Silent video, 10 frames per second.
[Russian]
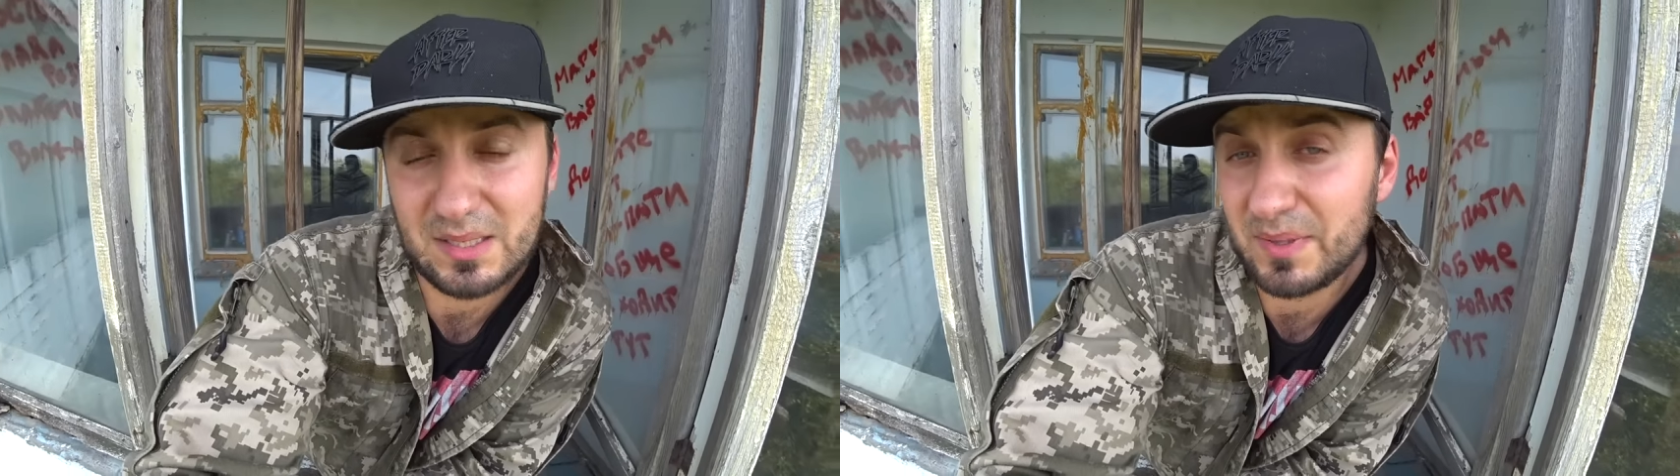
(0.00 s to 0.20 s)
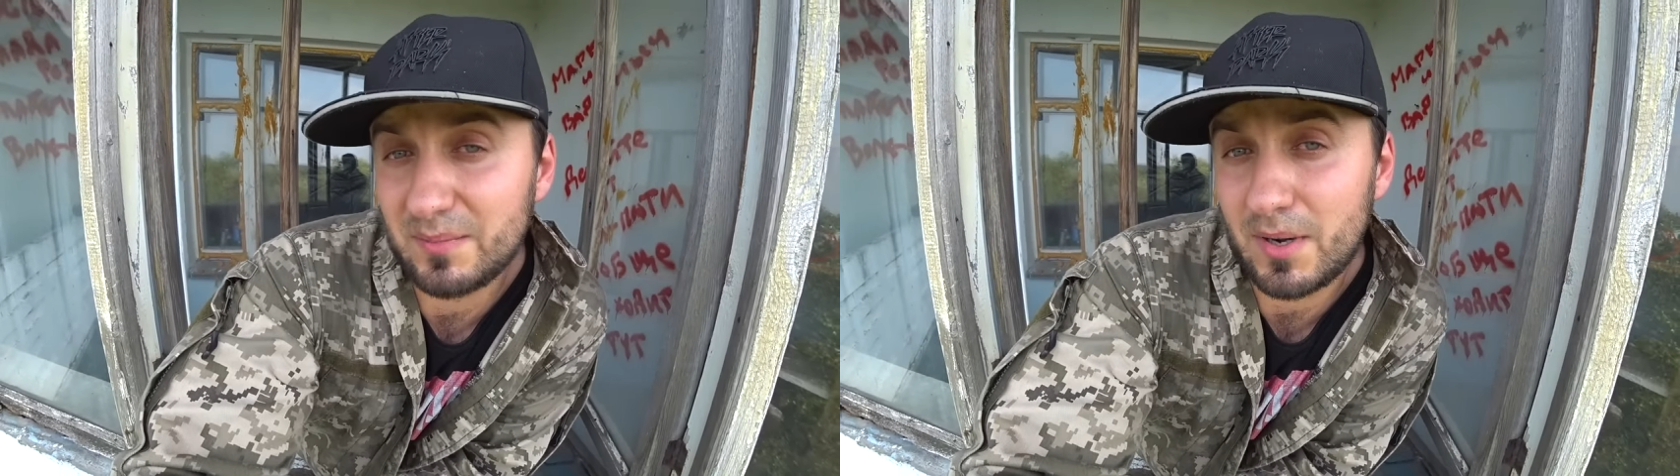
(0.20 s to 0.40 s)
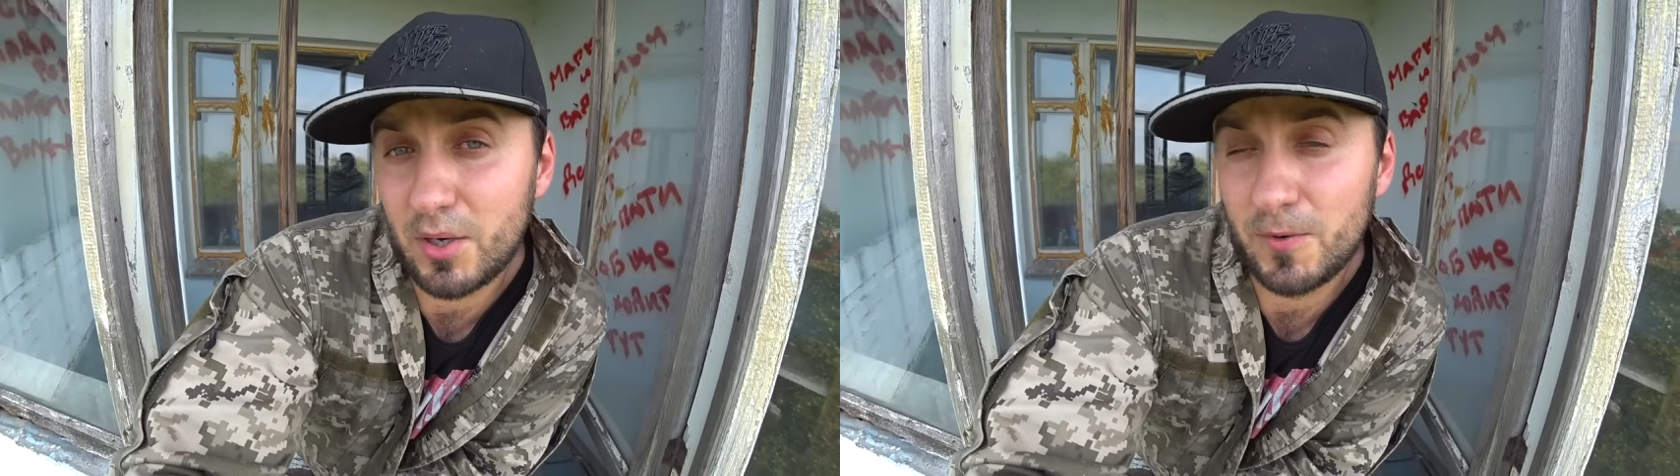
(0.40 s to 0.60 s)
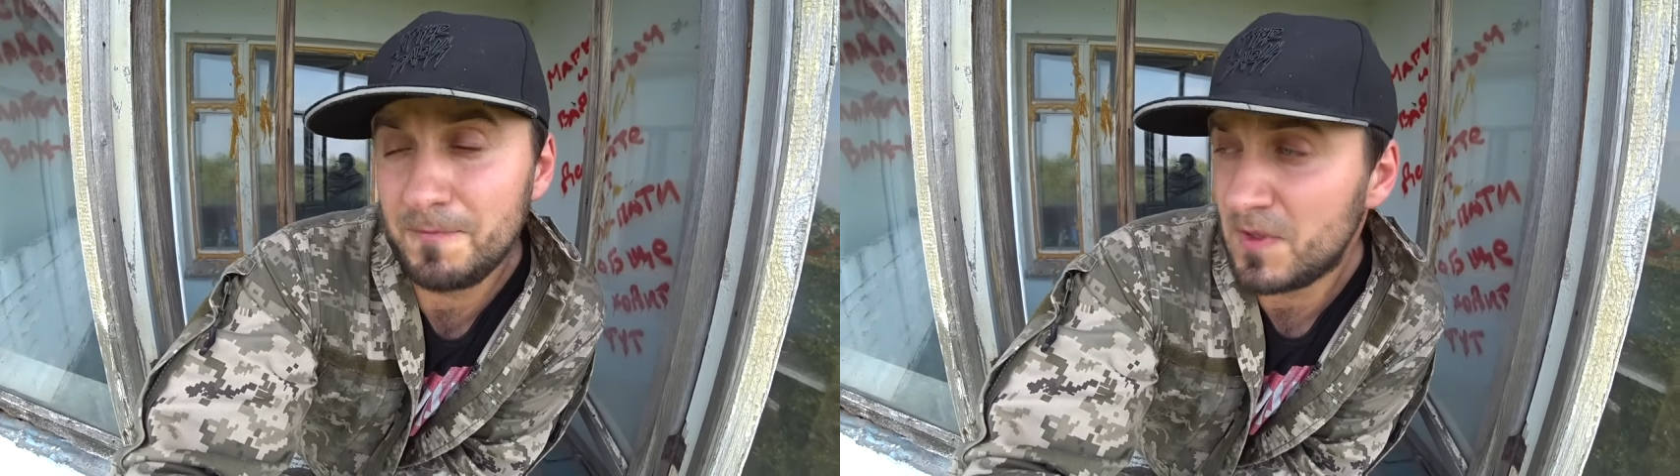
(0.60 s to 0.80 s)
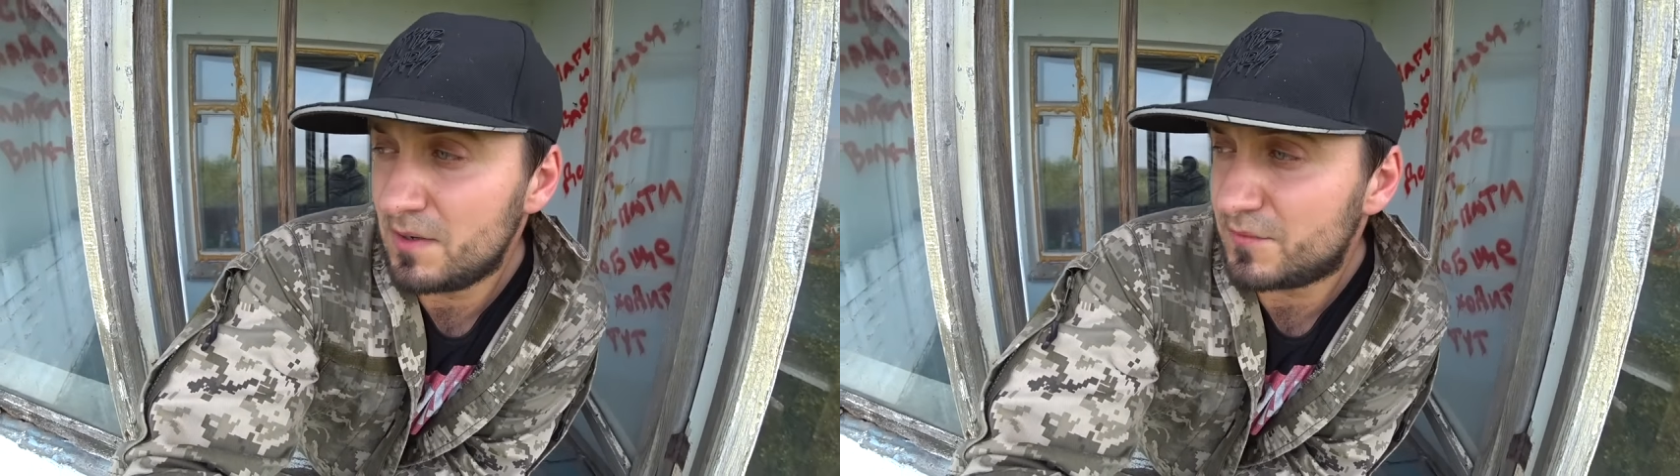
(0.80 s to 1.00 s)
Не понимаю,
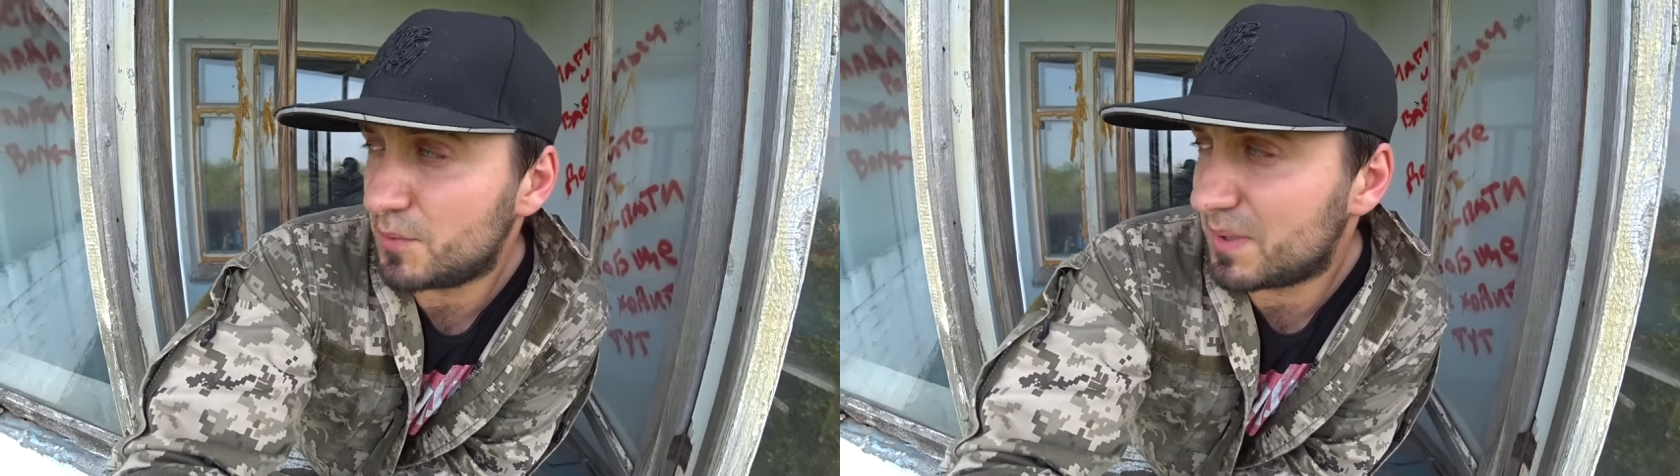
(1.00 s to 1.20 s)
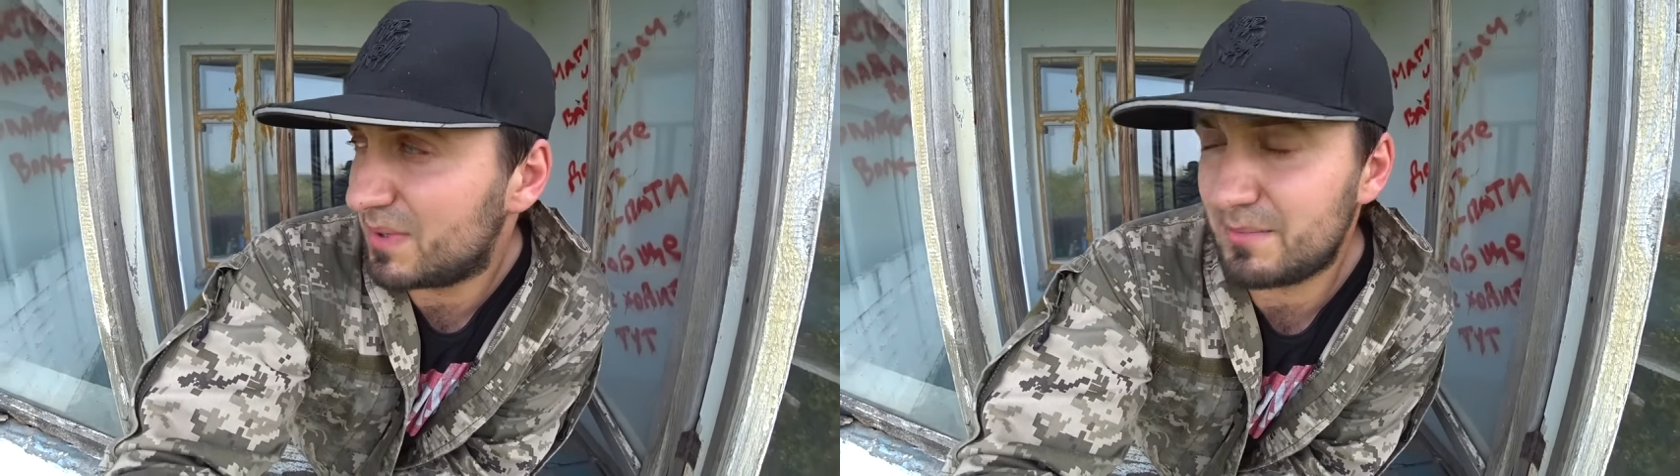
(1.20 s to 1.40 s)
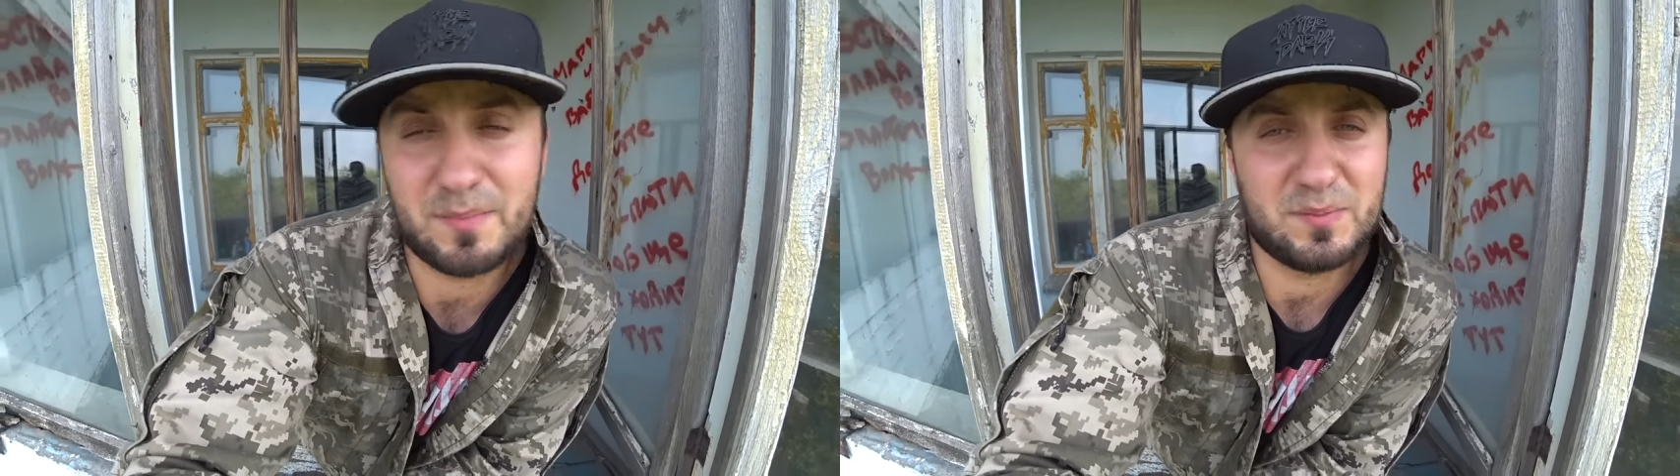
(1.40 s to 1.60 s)
в чем проблема.